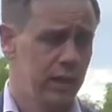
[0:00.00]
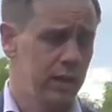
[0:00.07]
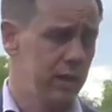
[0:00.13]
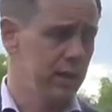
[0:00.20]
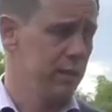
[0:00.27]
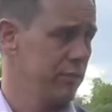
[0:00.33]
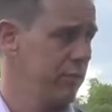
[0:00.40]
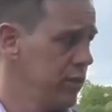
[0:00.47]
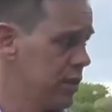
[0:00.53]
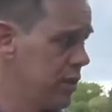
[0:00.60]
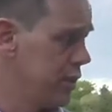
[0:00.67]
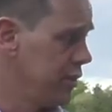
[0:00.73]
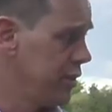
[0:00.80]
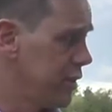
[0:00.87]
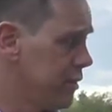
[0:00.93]
Их
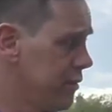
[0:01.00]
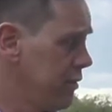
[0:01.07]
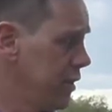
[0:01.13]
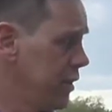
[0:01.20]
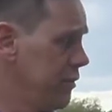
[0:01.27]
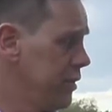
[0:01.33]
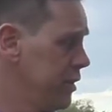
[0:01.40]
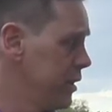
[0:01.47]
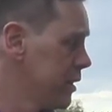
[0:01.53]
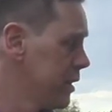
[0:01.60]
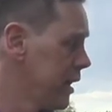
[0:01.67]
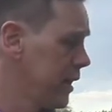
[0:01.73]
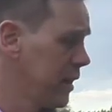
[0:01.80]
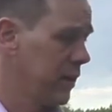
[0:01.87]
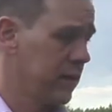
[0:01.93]
вычленить, выявить не
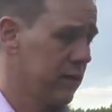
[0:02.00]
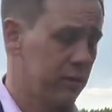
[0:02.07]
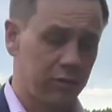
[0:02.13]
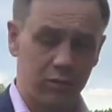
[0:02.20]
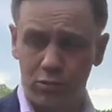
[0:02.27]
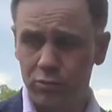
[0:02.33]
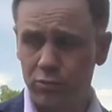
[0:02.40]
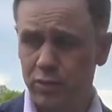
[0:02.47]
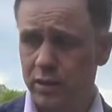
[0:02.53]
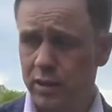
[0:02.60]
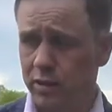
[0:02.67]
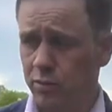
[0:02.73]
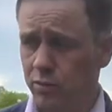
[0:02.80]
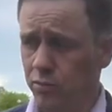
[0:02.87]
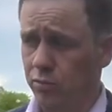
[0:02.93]
так
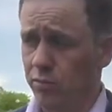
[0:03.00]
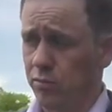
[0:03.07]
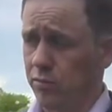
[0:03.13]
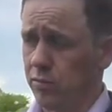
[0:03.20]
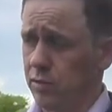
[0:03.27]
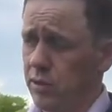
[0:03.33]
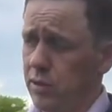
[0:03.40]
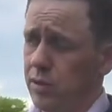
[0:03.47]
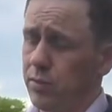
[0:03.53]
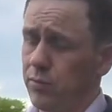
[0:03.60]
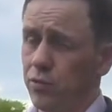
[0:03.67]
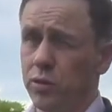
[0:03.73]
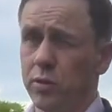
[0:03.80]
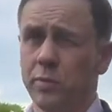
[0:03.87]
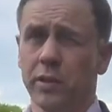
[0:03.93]
трудно, но где-то
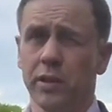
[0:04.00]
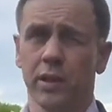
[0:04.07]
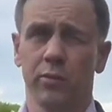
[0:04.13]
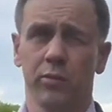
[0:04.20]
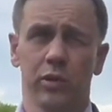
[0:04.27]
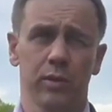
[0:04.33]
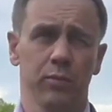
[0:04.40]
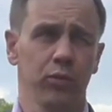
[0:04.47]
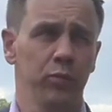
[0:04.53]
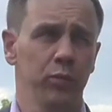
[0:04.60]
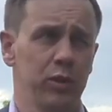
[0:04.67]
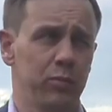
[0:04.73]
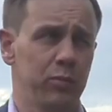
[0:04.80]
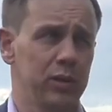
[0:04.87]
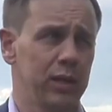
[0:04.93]
может понадобиться
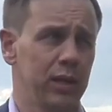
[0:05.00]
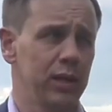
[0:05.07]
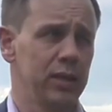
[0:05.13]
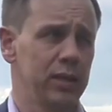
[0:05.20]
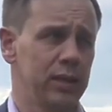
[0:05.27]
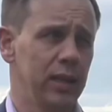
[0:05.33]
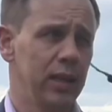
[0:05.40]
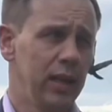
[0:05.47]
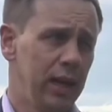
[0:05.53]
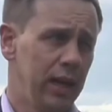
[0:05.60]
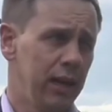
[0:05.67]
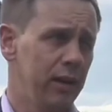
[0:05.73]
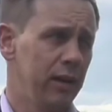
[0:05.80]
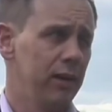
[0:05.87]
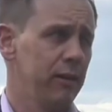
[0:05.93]
помощь специалиста,
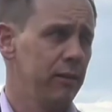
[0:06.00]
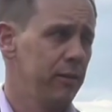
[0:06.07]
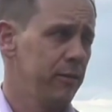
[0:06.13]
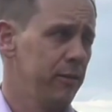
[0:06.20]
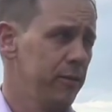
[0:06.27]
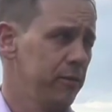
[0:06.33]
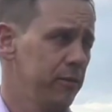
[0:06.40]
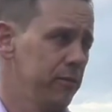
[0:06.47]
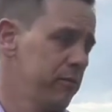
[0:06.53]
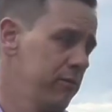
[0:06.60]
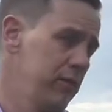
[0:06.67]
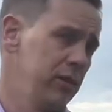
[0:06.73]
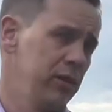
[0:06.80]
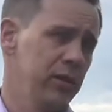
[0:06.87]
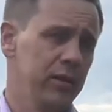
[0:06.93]
а
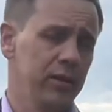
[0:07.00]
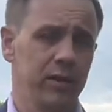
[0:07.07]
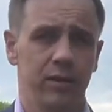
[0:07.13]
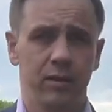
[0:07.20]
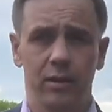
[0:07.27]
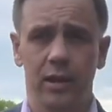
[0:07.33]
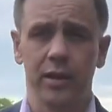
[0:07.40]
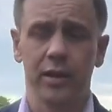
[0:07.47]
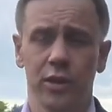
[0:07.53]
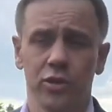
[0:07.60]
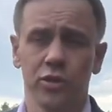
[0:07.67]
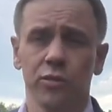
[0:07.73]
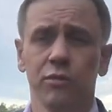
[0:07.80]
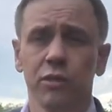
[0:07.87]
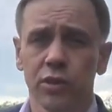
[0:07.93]
где-то и они
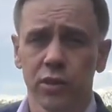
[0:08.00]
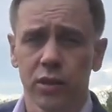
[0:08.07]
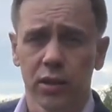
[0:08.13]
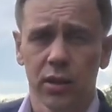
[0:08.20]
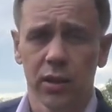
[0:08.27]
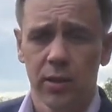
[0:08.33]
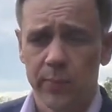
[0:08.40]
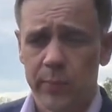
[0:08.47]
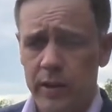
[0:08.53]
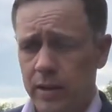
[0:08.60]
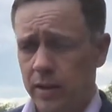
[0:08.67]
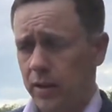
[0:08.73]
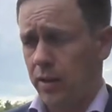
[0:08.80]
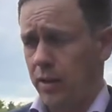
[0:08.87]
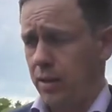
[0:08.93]
очевидные.
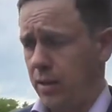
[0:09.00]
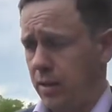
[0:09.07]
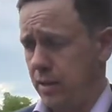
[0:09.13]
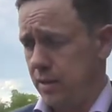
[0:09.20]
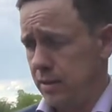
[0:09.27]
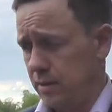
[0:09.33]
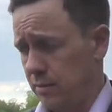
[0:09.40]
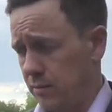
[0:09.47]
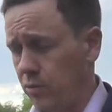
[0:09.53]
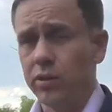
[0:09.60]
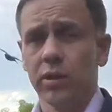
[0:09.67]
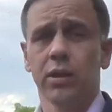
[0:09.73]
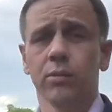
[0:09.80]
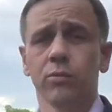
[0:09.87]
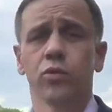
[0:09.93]
Вот
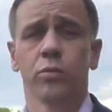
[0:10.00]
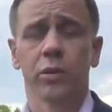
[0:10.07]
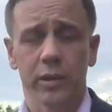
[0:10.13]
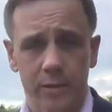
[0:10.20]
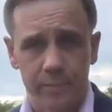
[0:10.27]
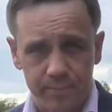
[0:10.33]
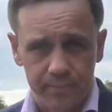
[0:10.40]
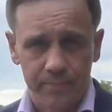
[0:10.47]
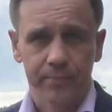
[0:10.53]
таким образом.